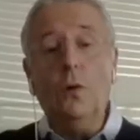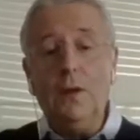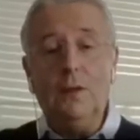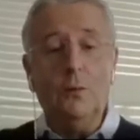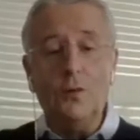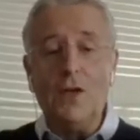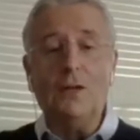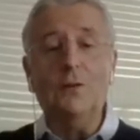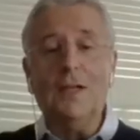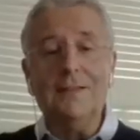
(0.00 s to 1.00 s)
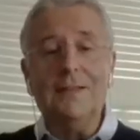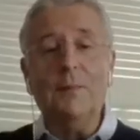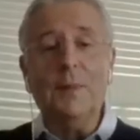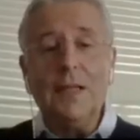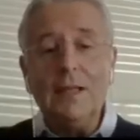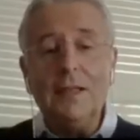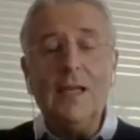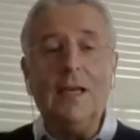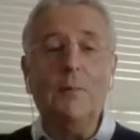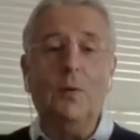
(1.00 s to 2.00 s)
il concetto della stampa 3D
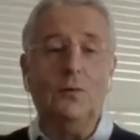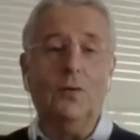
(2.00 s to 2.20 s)
è che posso